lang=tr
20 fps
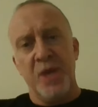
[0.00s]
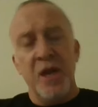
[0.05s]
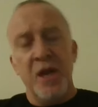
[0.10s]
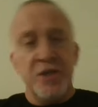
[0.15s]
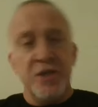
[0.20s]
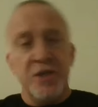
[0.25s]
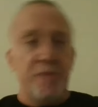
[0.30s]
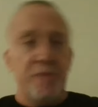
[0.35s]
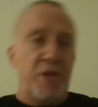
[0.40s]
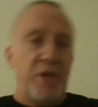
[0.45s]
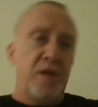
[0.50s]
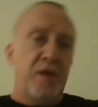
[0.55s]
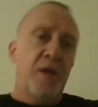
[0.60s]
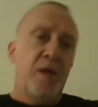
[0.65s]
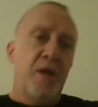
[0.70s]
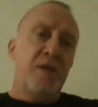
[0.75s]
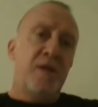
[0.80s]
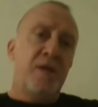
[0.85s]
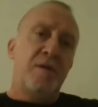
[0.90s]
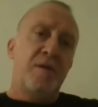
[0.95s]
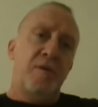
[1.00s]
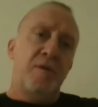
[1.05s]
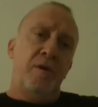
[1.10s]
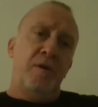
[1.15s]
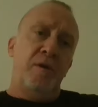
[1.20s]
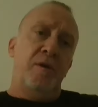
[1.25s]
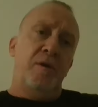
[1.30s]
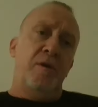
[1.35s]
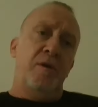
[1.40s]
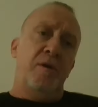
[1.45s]
Şimdi
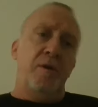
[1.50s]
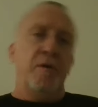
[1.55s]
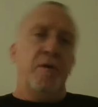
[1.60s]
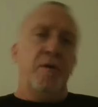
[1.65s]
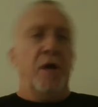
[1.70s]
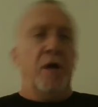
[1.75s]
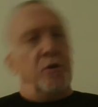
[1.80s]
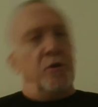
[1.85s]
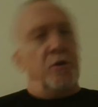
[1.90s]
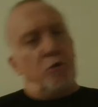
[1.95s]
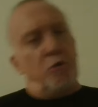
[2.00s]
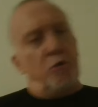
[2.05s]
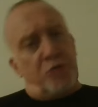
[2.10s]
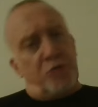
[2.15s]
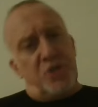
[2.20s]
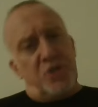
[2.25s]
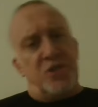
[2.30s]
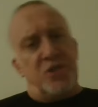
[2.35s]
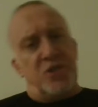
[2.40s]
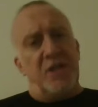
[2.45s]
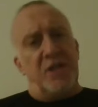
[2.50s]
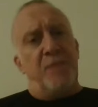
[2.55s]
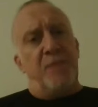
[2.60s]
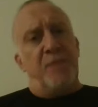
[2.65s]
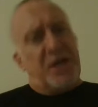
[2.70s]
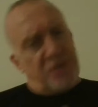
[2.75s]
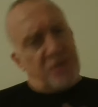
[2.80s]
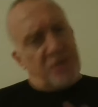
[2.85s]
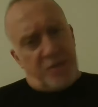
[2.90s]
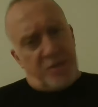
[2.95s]
e, analog dijitali
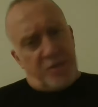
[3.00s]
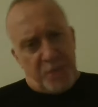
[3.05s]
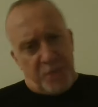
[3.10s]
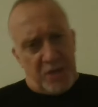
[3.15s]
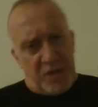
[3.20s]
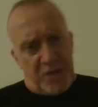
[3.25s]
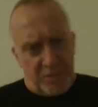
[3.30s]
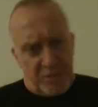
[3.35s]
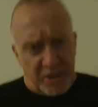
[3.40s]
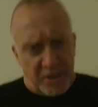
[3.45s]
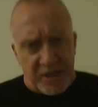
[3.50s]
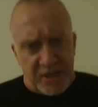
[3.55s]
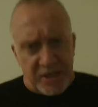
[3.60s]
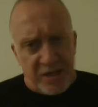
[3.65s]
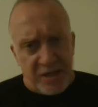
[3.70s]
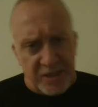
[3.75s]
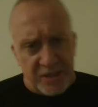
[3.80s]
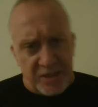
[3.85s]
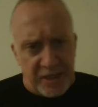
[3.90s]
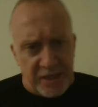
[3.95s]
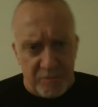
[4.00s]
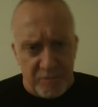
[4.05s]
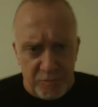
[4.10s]
başka bir dakikada